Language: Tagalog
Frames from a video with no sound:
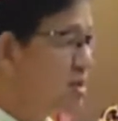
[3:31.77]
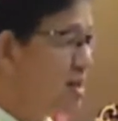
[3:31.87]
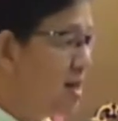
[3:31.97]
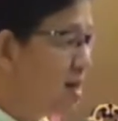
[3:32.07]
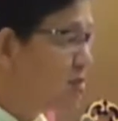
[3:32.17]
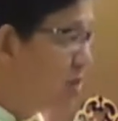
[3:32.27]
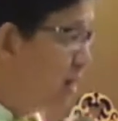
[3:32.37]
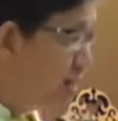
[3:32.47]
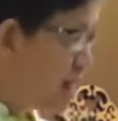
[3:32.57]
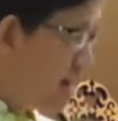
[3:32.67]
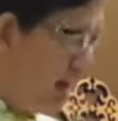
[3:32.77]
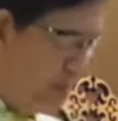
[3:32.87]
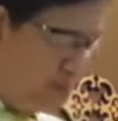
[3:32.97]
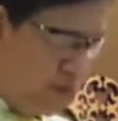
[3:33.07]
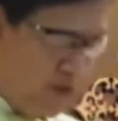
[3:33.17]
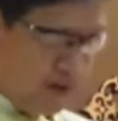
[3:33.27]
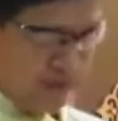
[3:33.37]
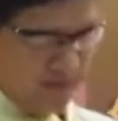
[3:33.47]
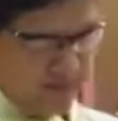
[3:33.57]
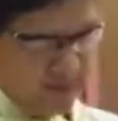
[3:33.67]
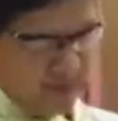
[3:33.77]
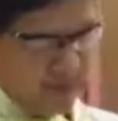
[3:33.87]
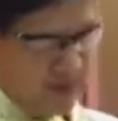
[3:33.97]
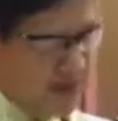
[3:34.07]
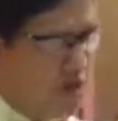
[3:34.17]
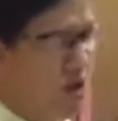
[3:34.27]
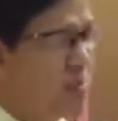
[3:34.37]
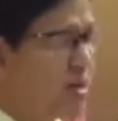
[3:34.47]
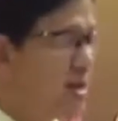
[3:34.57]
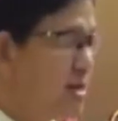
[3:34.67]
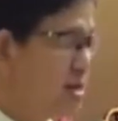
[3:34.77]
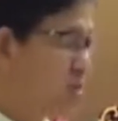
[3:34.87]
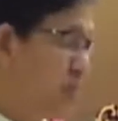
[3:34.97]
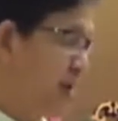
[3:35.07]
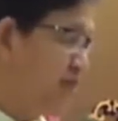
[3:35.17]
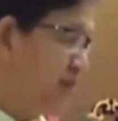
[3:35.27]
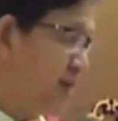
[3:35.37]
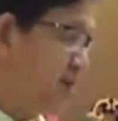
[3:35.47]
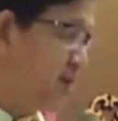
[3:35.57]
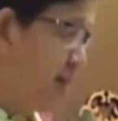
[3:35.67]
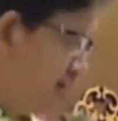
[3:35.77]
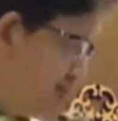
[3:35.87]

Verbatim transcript: adunay kagahapon, nobody is perfect, right?